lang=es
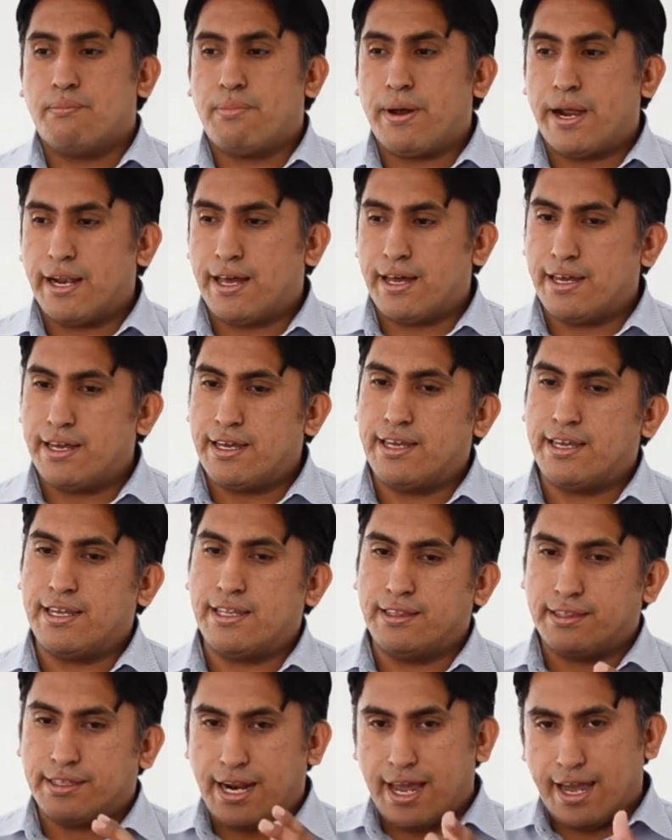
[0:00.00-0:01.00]
para
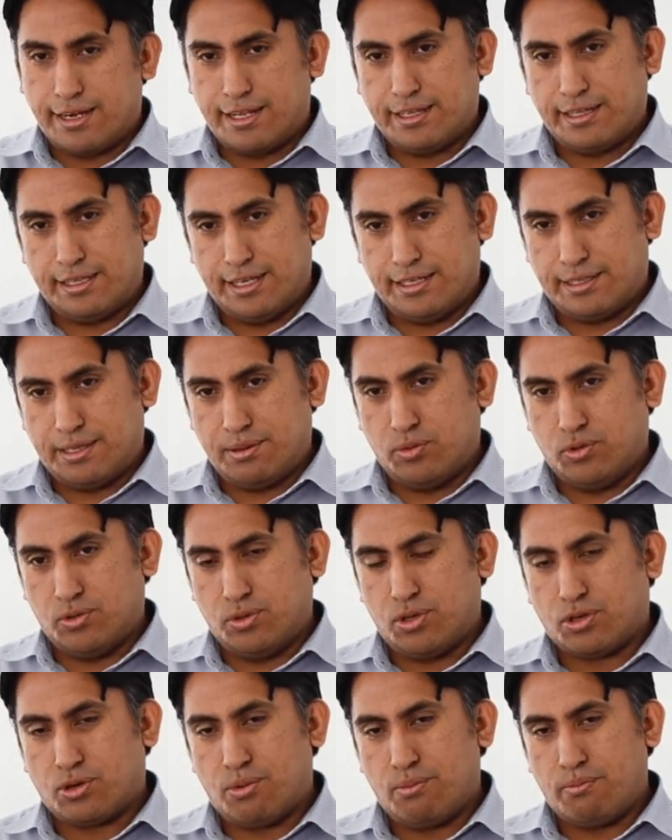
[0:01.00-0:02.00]
entrar en este
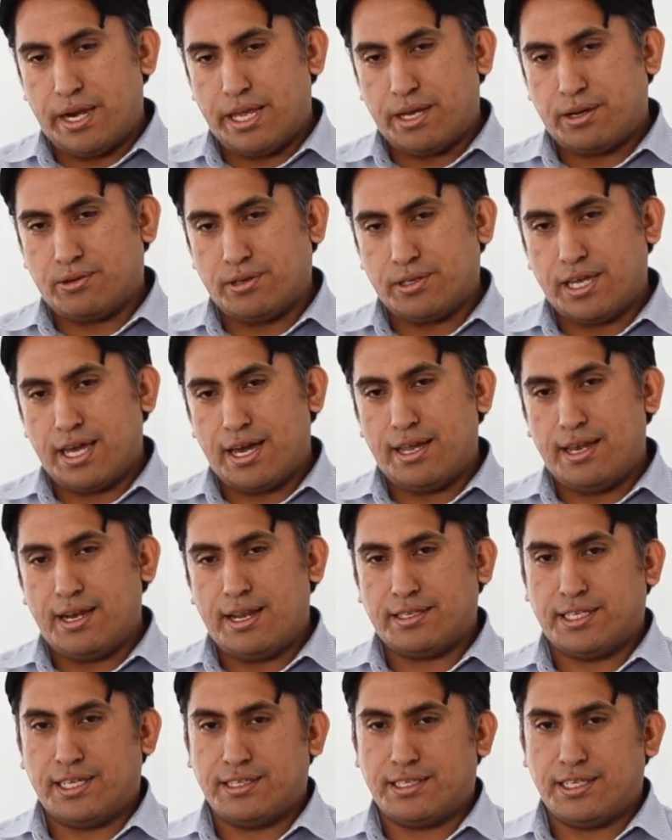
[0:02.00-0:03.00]
mundo complejo ya de
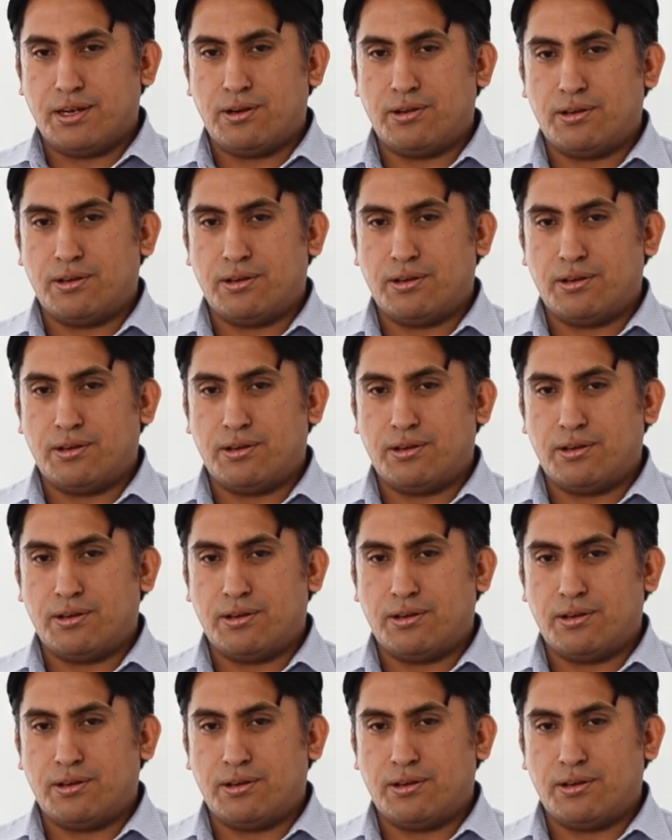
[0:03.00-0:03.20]
la ciencia